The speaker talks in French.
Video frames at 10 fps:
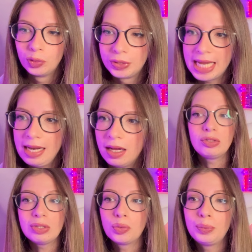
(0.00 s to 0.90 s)
hôtel.
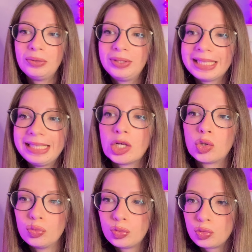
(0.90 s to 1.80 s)
Situé dans Willow Creek,
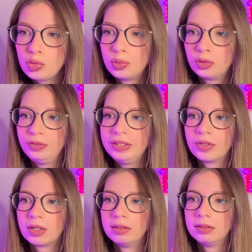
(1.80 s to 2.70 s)
conçu pour
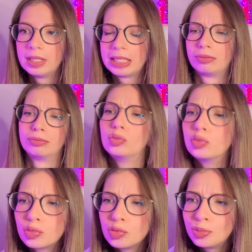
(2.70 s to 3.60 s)
vivre... Attends,
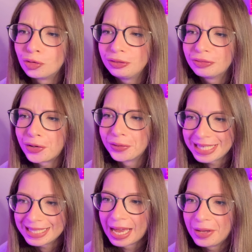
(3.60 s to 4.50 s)
conçu pour vivre en
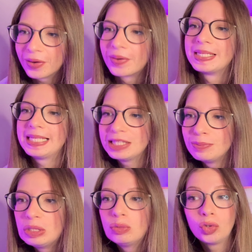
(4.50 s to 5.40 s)
extérieur, cette
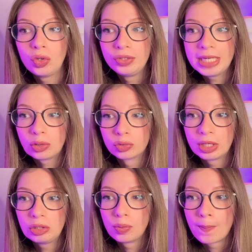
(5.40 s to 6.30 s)
maison coloniale
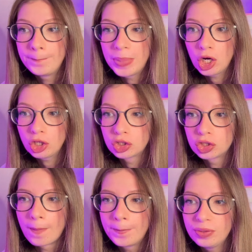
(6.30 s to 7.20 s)
entourée de porches
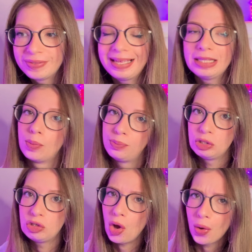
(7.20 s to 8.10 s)
possède
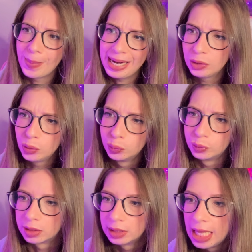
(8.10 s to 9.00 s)
plusieurs
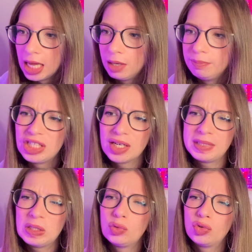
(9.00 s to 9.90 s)
balcons. Mais j'ai un
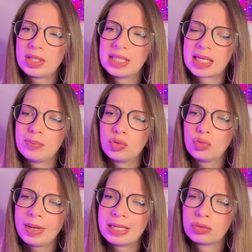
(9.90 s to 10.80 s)
petit doute sur la description
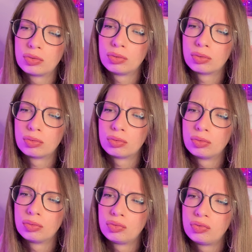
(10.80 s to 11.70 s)
parce
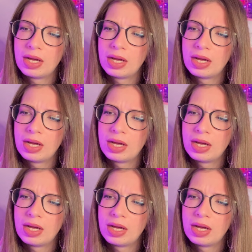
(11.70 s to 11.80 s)
que je vous